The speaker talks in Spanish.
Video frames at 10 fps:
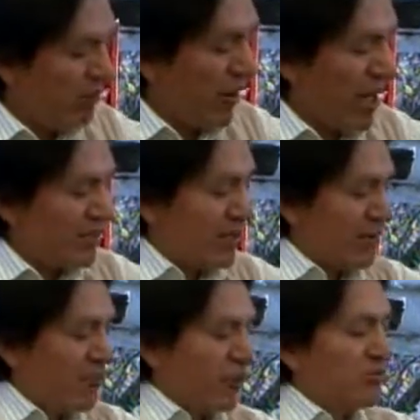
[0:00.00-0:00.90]
va a
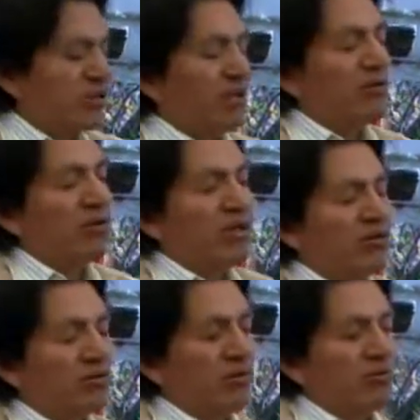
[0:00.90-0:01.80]
estar produciendo
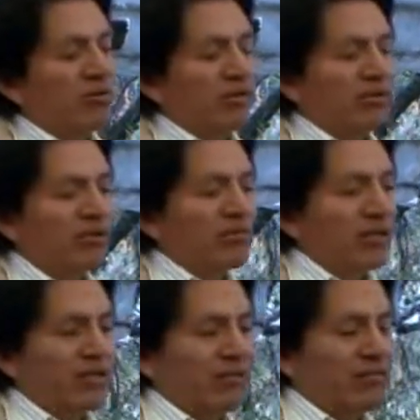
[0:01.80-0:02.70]
hijos como lo que estamos
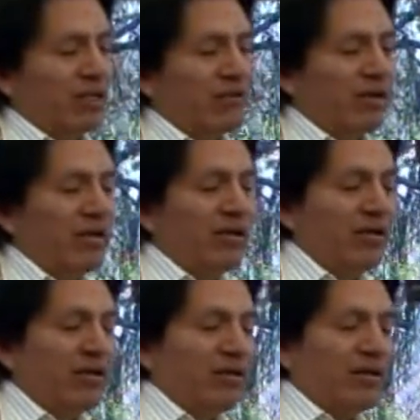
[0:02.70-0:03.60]
viendo aquí,
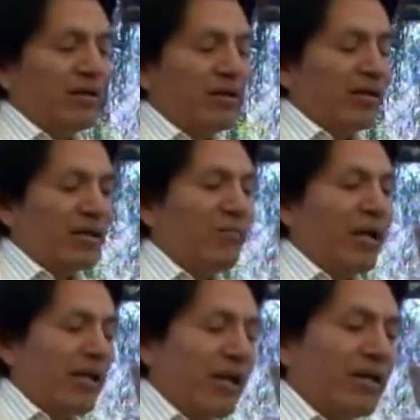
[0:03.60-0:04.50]
de
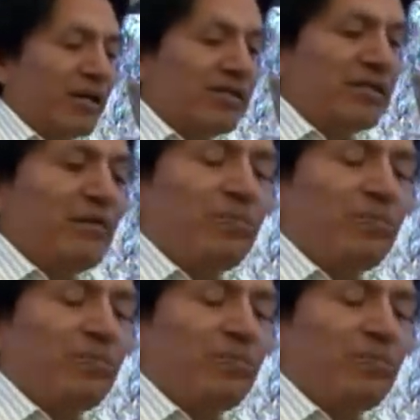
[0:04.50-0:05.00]
manera que sí